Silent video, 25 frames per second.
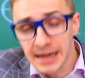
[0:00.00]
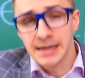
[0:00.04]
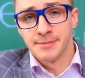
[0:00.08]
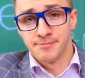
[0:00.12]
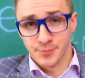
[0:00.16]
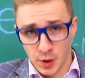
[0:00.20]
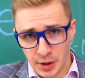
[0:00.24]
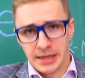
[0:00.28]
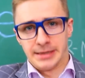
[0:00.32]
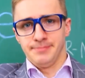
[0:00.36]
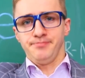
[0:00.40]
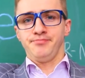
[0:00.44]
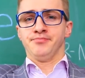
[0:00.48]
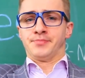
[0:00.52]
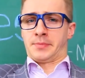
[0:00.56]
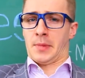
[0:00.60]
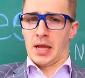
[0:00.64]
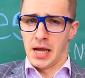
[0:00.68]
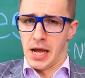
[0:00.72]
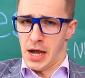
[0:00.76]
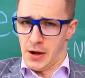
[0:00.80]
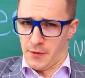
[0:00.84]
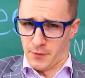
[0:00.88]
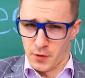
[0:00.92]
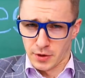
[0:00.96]
Chào các
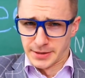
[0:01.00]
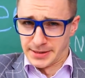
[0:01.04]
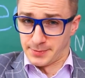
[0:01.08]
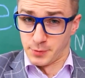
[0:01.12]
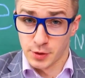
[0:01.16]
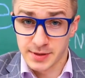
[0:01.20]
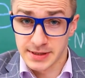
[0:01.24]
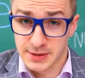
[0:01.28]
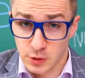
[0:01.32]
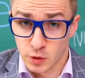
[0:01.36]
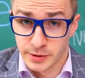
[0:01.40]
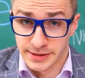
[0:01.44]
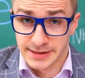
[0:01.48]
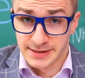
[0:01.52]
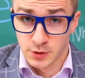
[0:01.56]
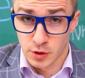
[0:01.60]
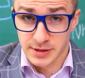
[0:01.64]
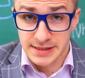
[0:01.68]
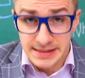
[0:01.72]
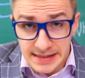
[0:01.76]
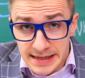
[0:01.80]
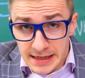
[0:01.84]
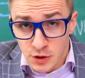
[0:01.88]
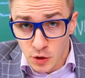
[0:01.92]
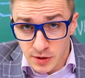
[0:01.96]
em có bài
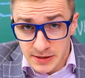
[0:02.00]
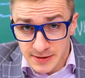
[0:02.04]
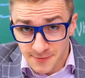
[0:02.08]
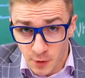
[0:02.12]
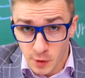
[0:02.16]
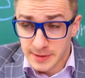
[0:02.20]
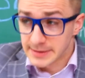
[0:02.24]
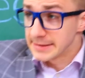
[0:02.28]
kiểm tra.